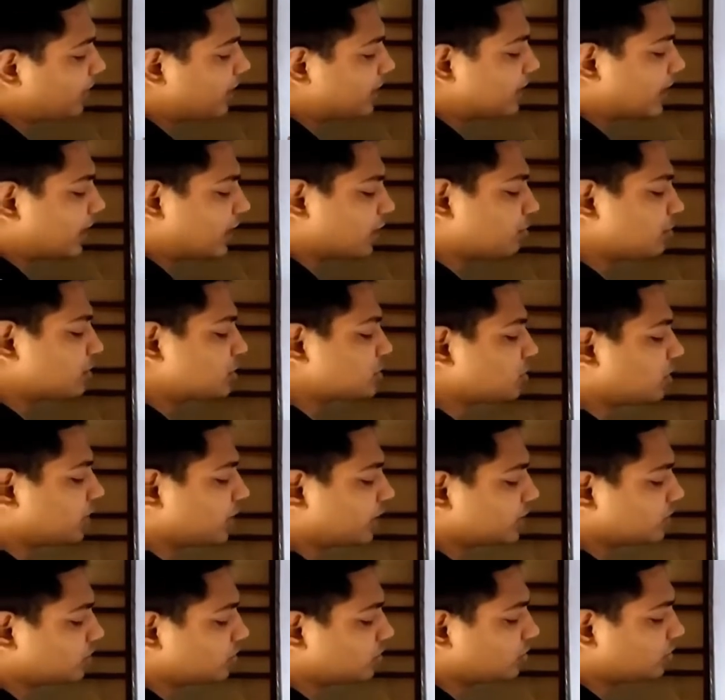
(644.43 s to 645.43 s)
হবে এটা আণবিক
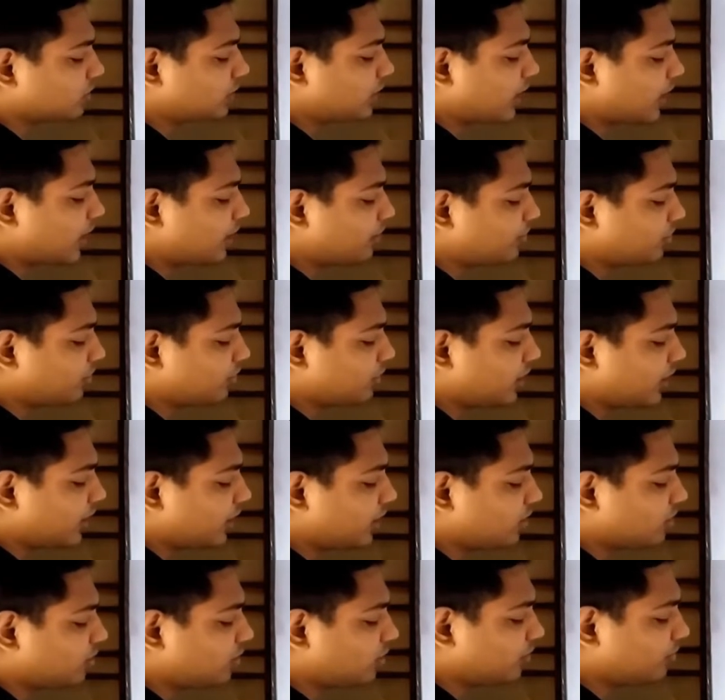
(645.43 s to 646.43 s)
সংকেত হলো কার্বন
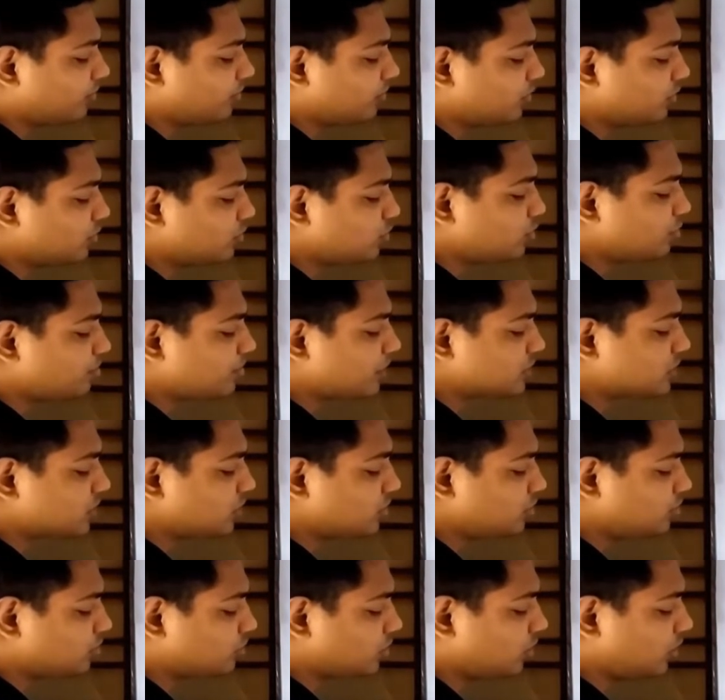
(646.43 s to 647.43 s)
এরকম দুই
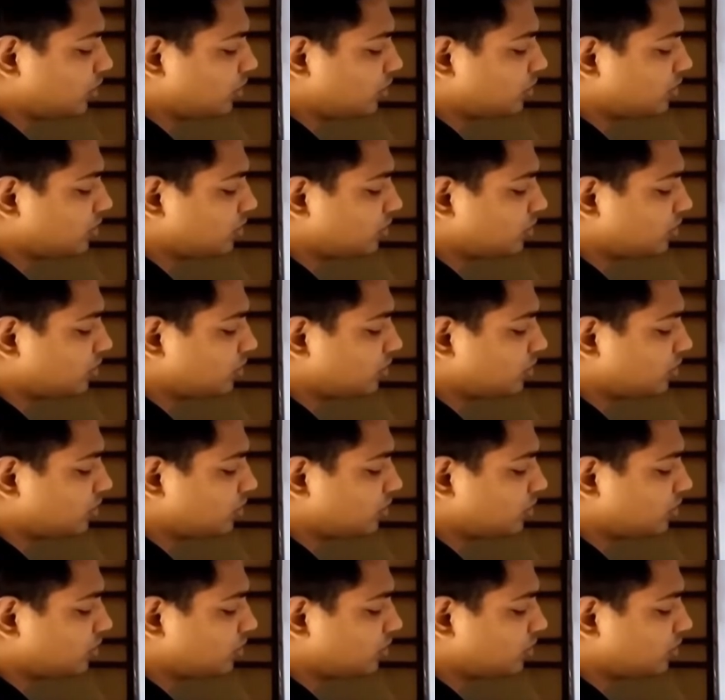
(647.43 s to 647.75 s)
পাশে দুটো